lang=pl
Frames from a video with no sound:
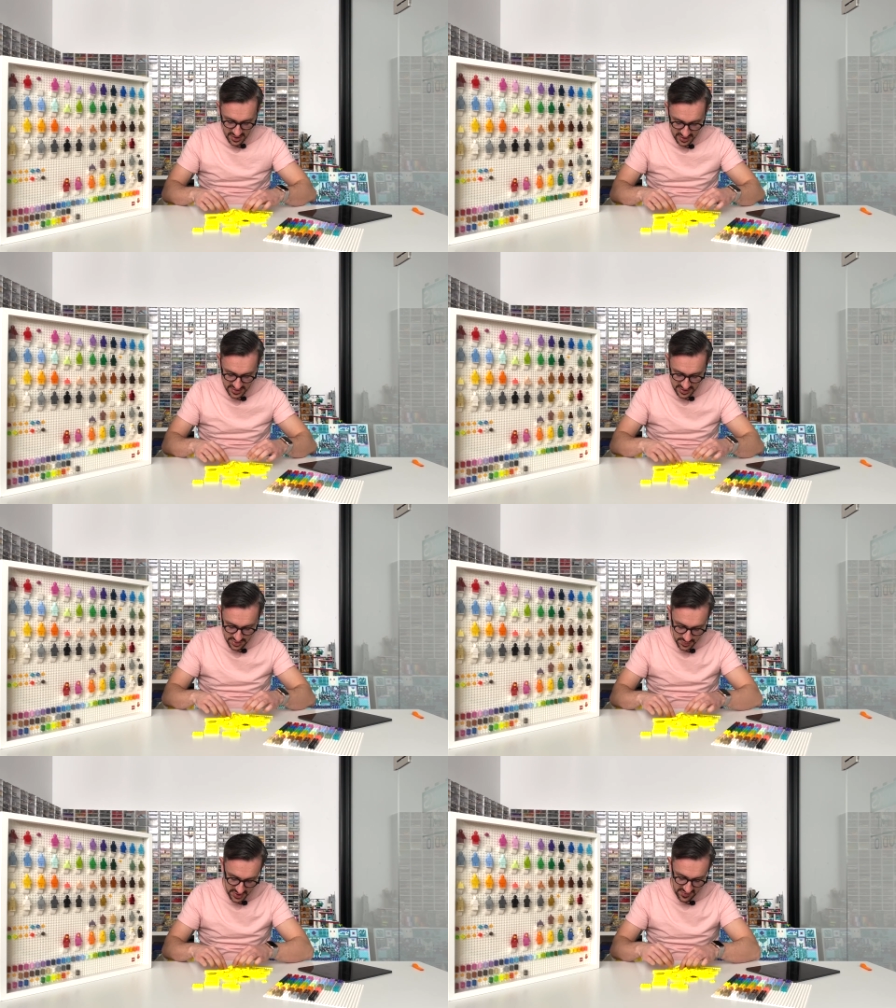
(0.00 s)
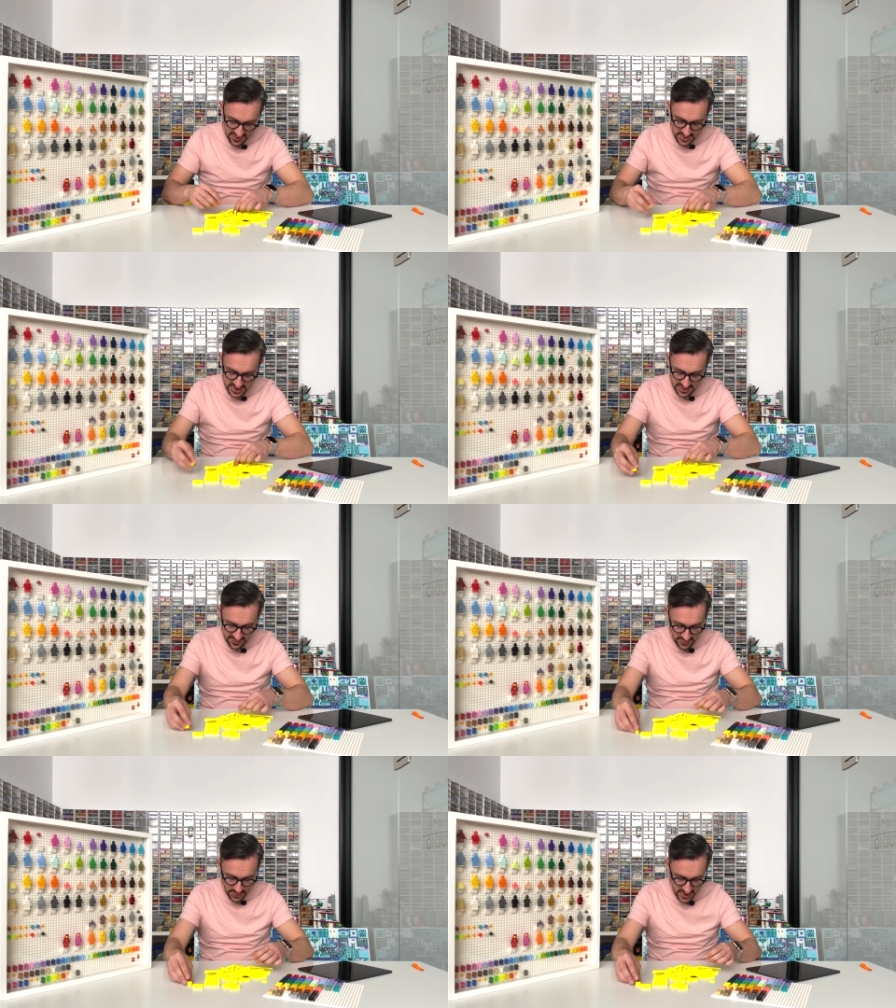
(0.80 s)
gdzieś tu pojawiały się
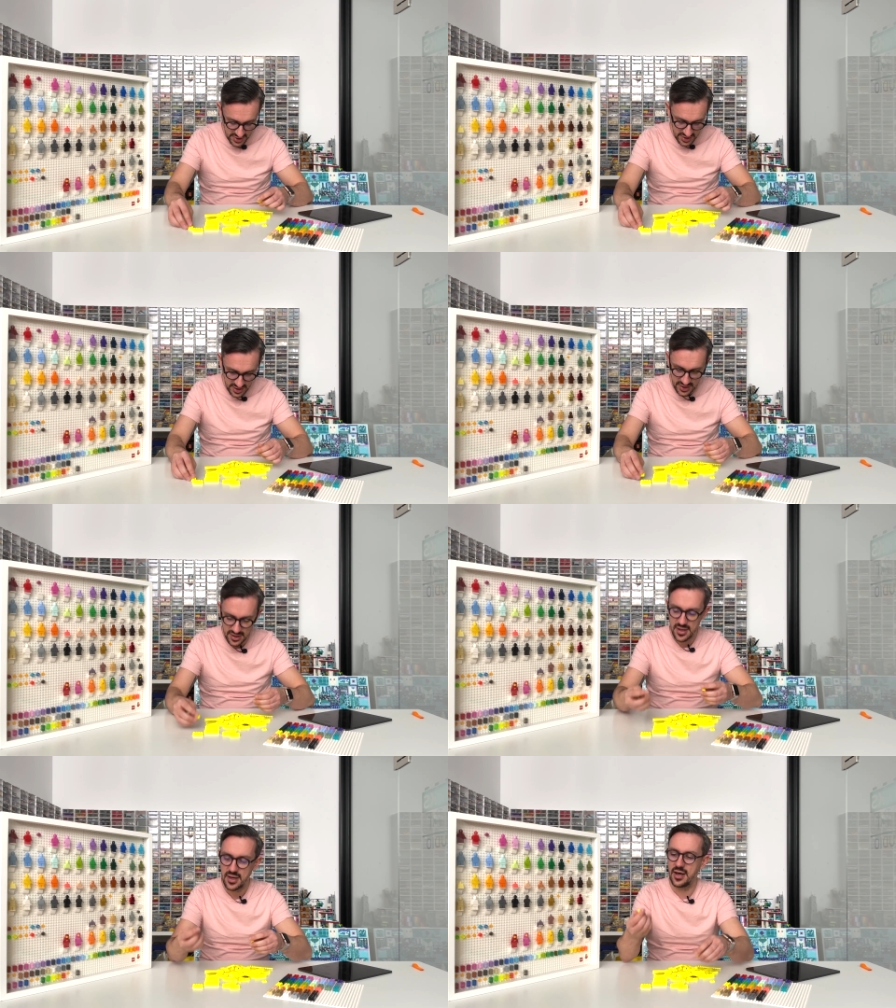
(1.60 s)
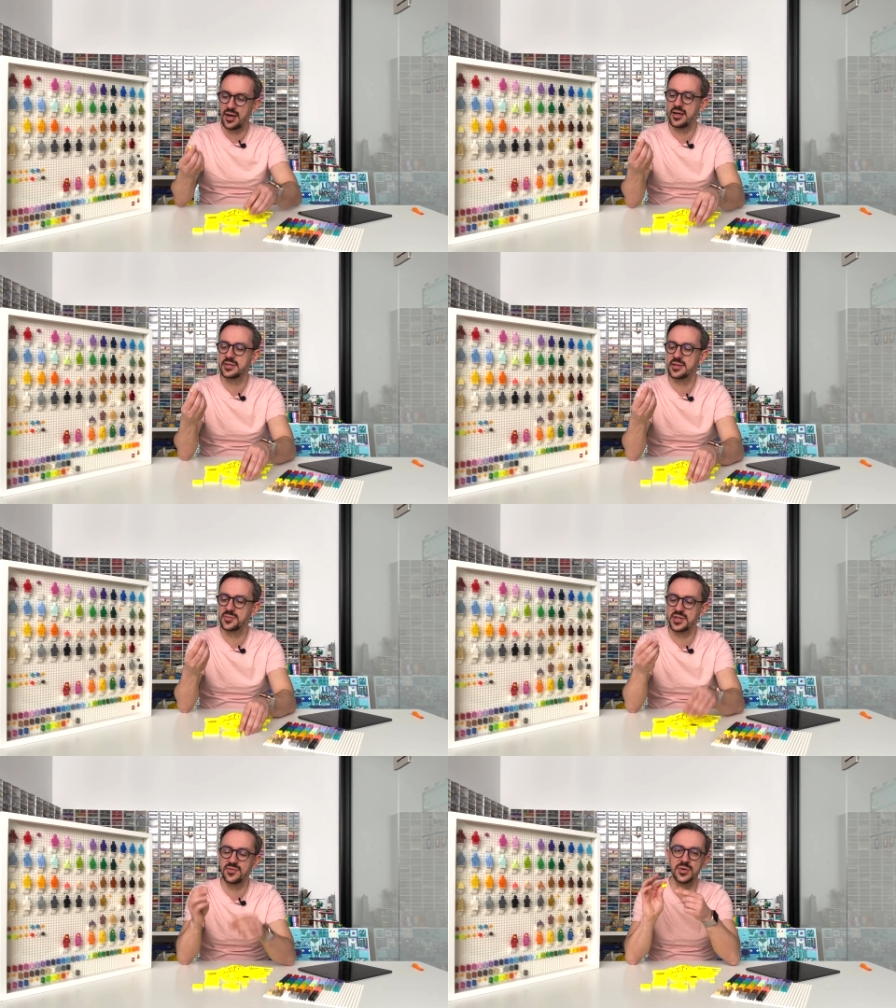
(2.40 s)
dwójki, są
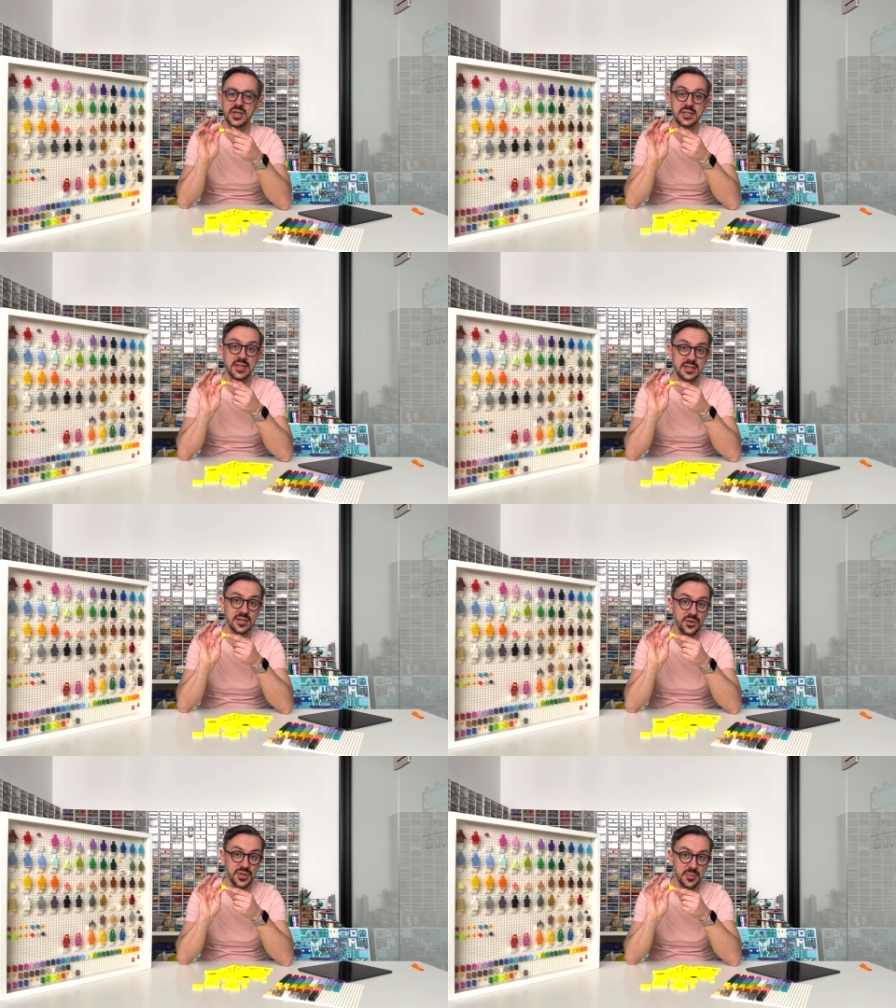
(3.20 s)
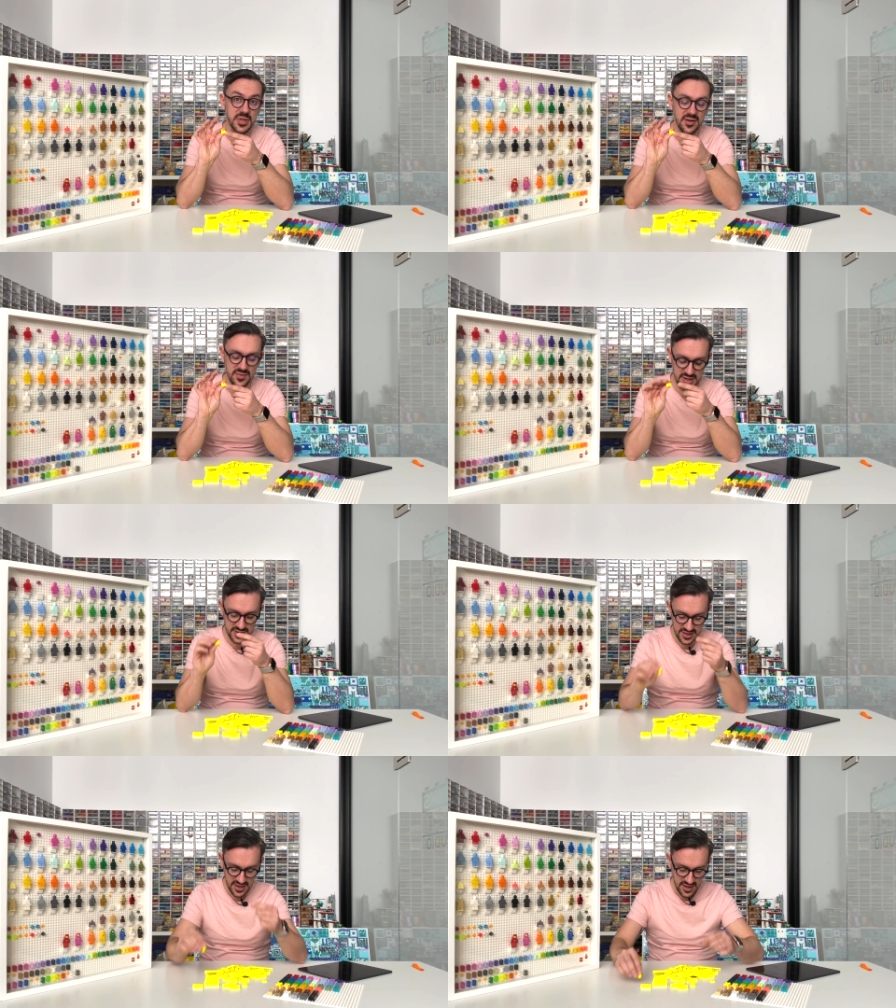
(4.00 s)
te dwójki ze snotem nawet.